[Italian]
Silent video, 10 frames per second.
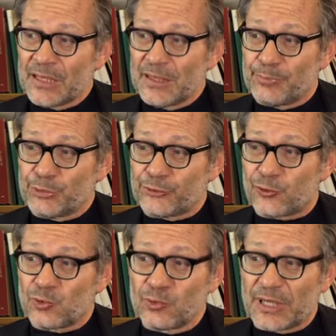eh,
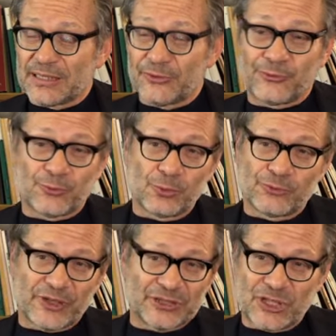postura
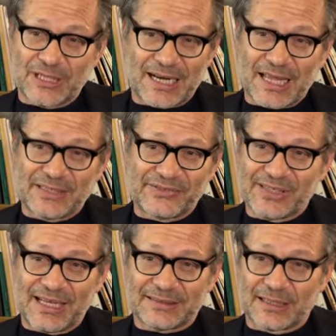diffusa,
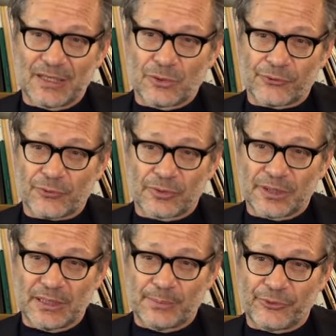generalizzata del nostro
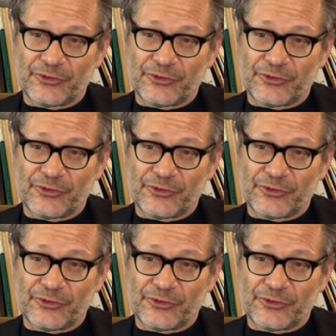tempo.